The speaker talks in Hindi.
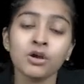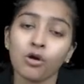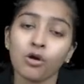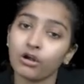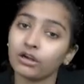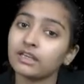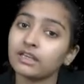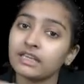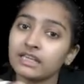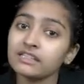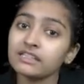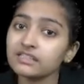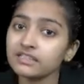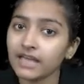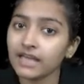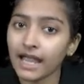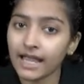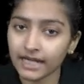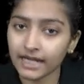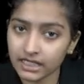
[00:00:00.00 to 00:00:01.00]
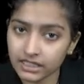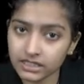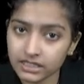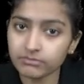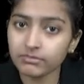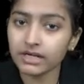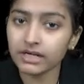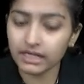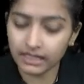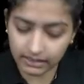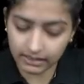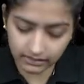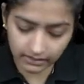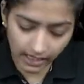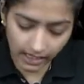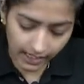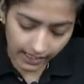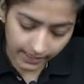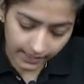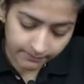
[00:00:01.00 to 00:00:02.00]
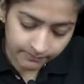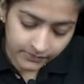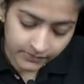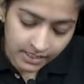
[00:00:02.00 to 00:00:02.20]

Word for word: और किस डायरेक्शन में लगता है